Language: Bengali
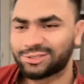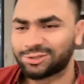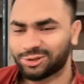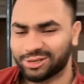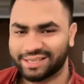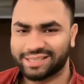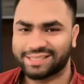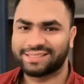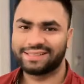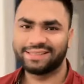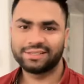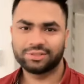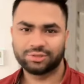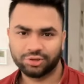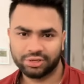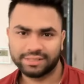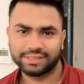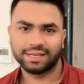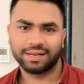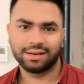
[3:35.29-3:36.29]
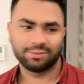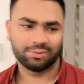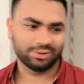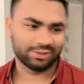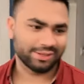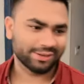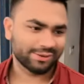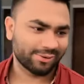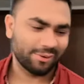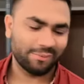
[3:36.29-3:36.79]
চলে আসছি সহি
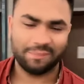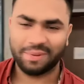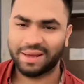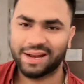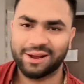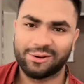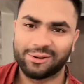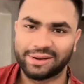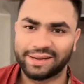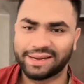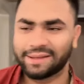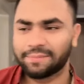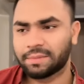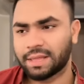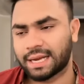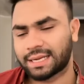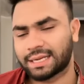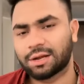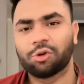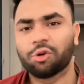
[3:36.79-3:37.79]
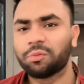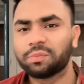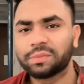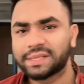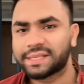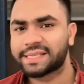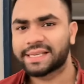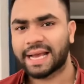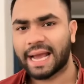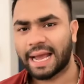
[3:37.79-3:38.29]
আমাদের কোনো প্যারা হয়নি একটা ঘুম
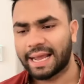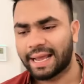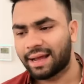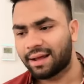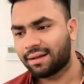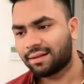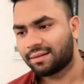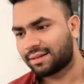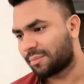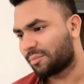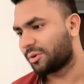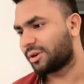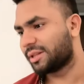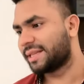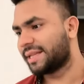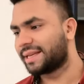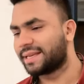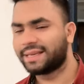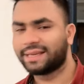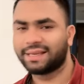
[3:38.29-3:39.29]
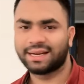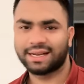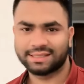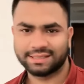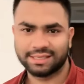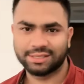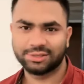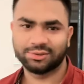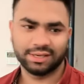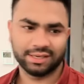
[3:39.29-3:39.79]
দিছি খাইয়া তারপরে দেখি
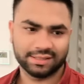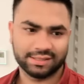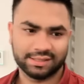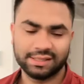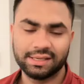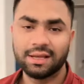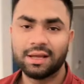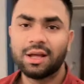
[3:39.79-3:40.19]
রাজশাহী চলে আসি